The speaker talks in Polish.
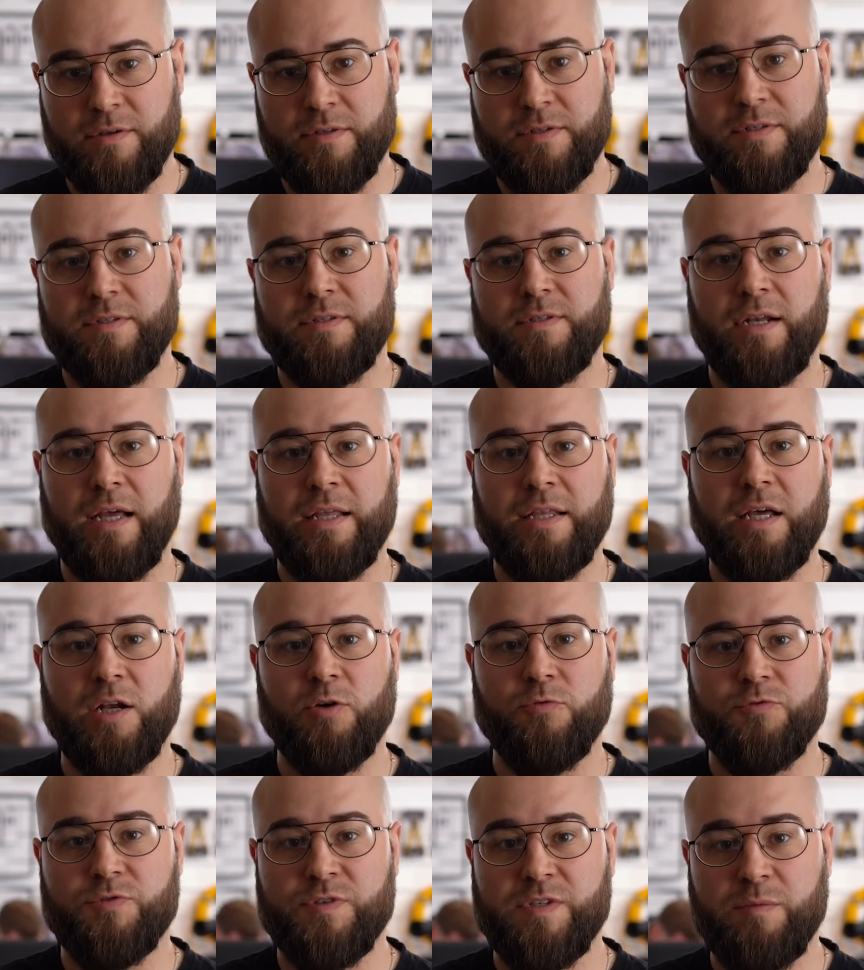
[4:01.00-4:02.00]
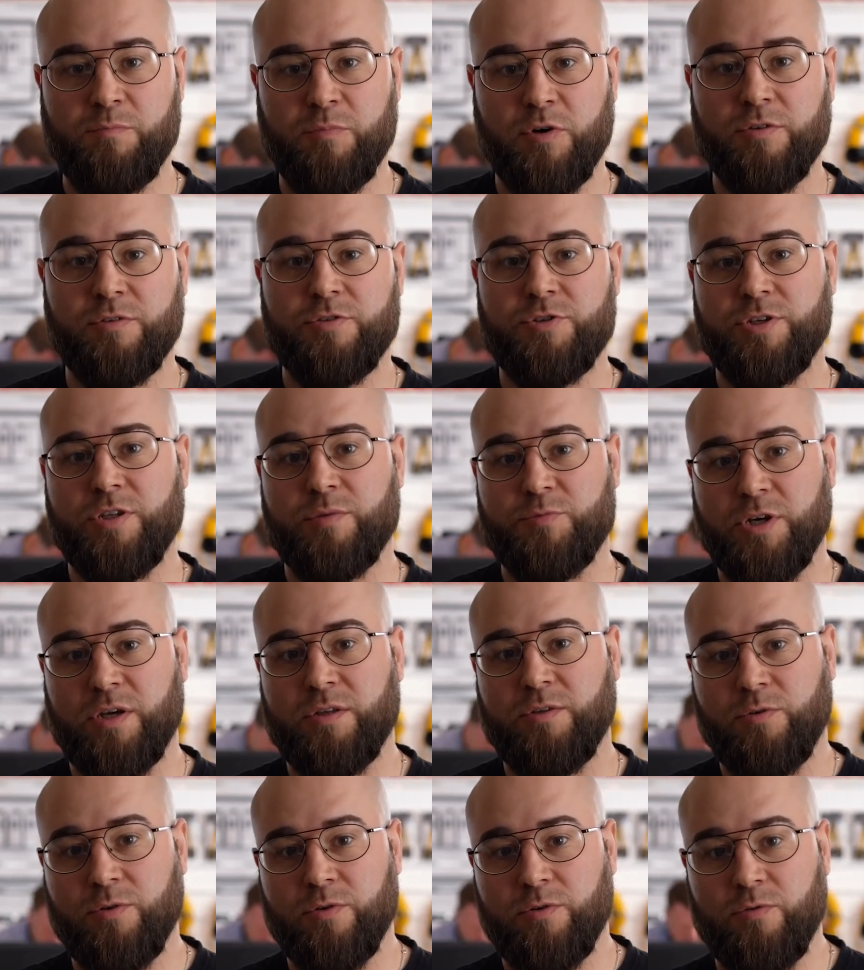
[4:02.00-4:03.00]
y, sliderów Zipon, czy na
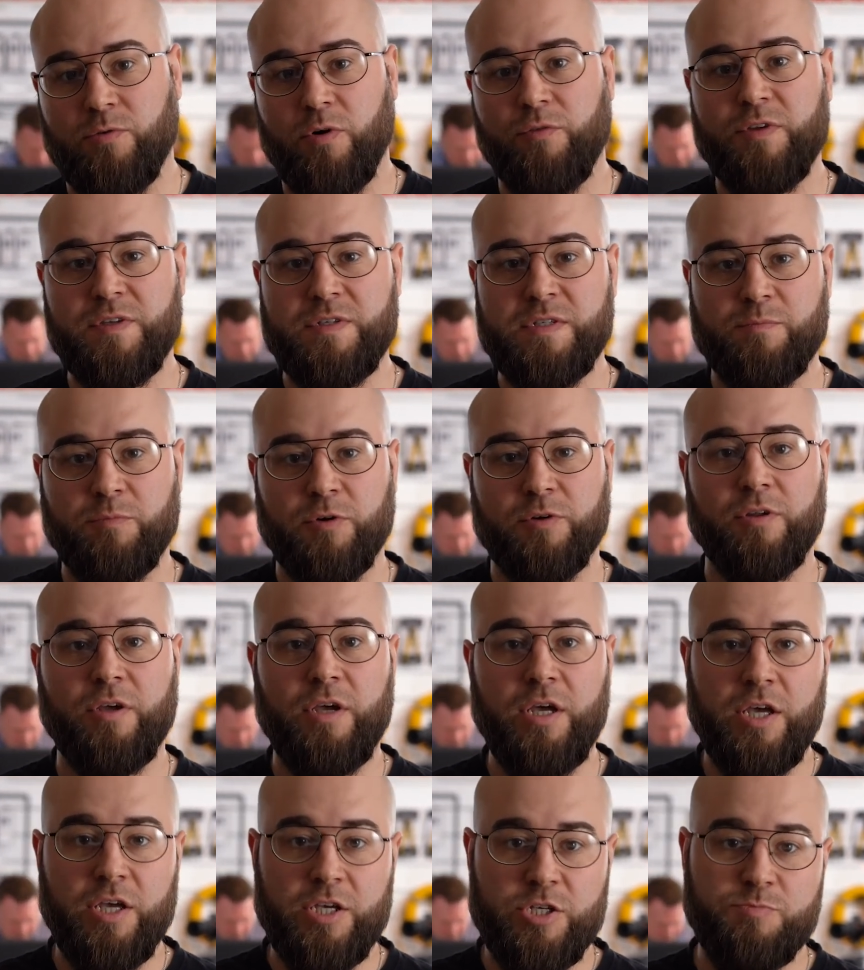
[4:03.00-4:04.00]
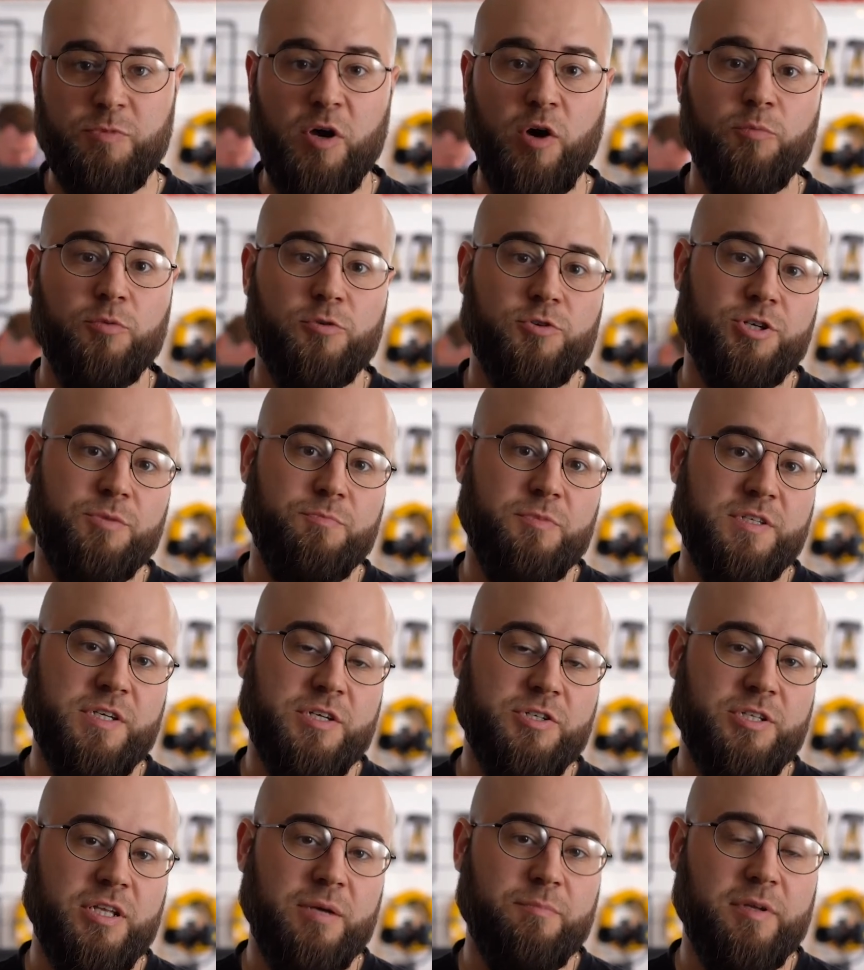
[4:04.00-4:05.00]
przykład głowic Zipon, śmiało proszę
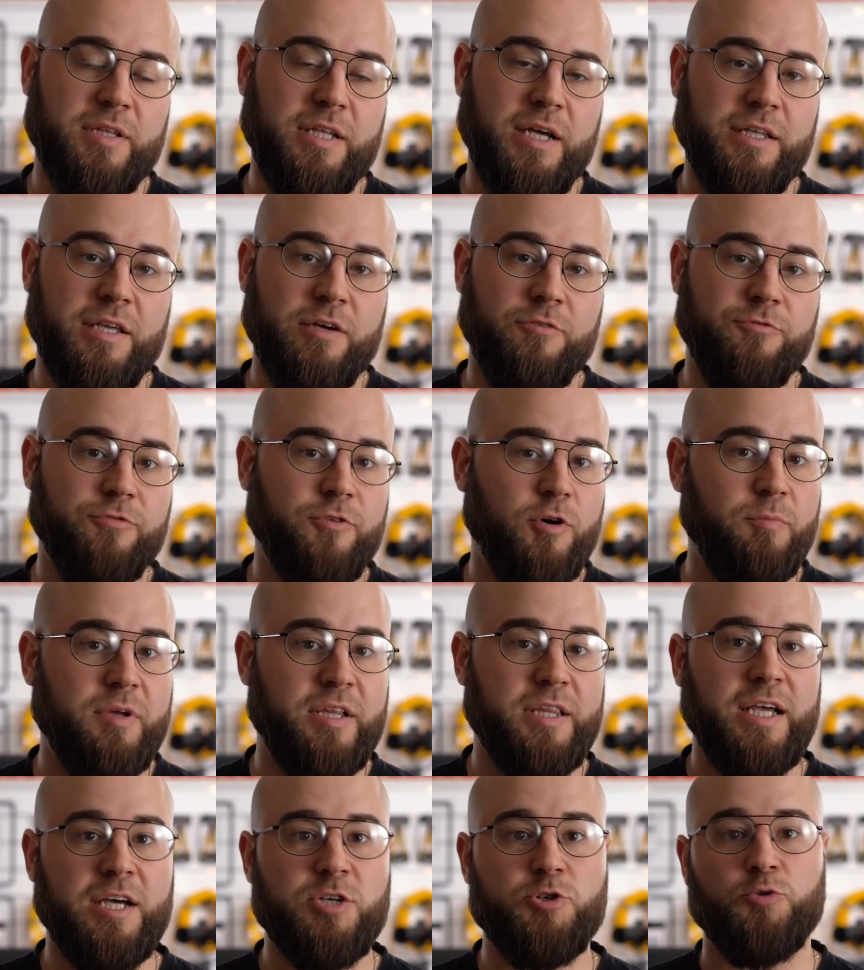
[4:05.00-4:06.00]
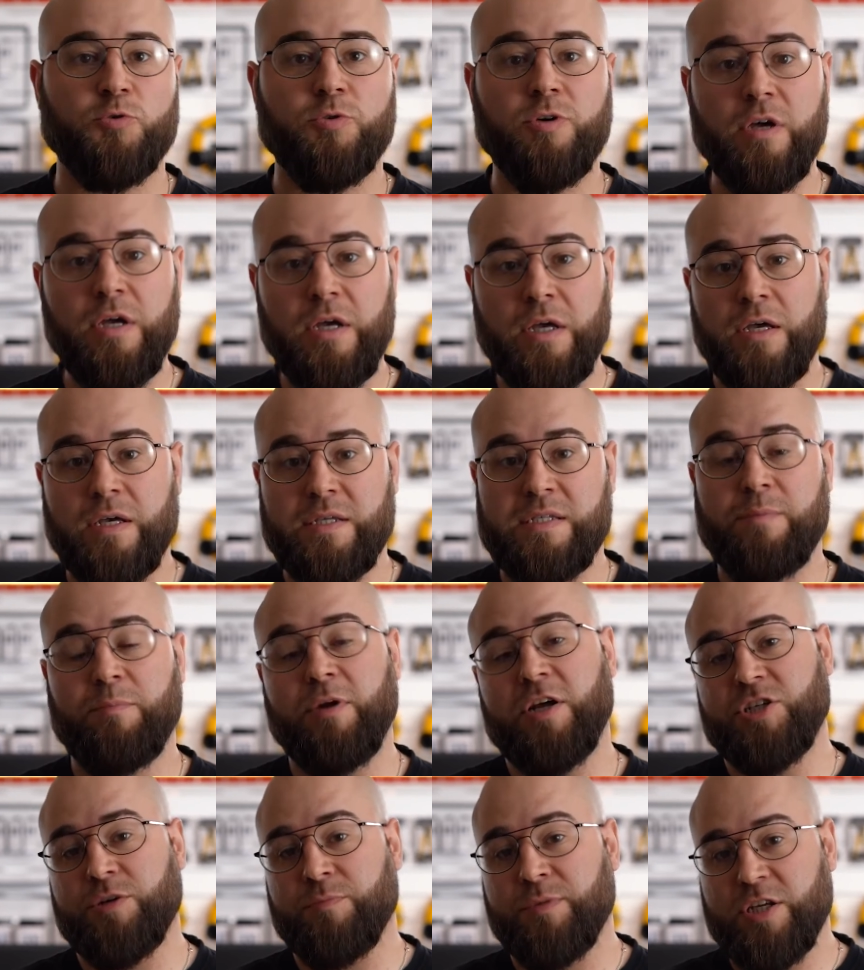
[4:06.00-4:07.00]
pisać te pytania w komentarzu.
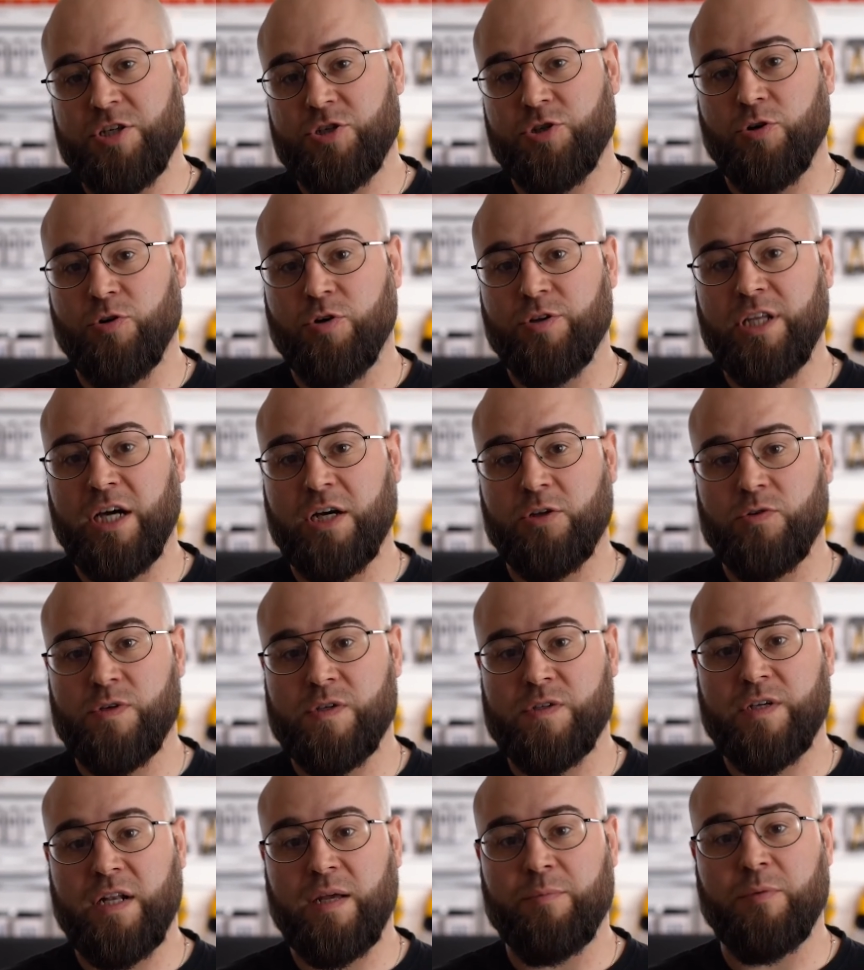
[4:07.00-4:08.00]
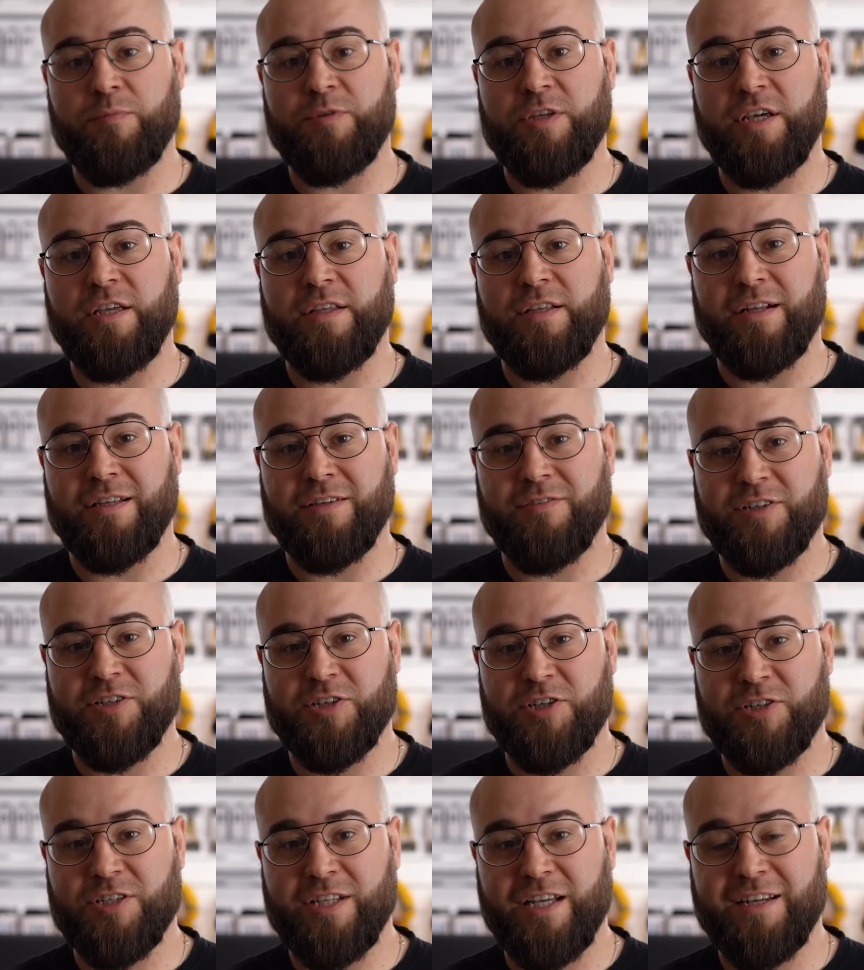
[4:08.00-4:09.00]
Zapraszam też do kontaktu ze sklepem
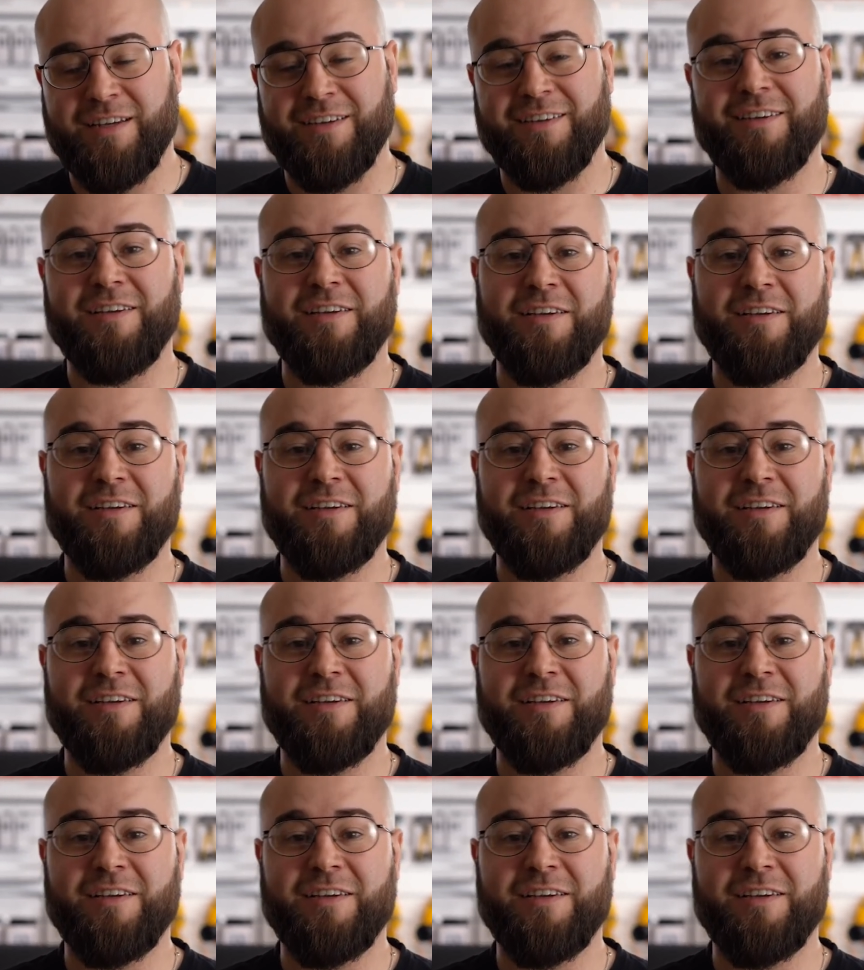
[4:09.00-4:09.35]
Digital24.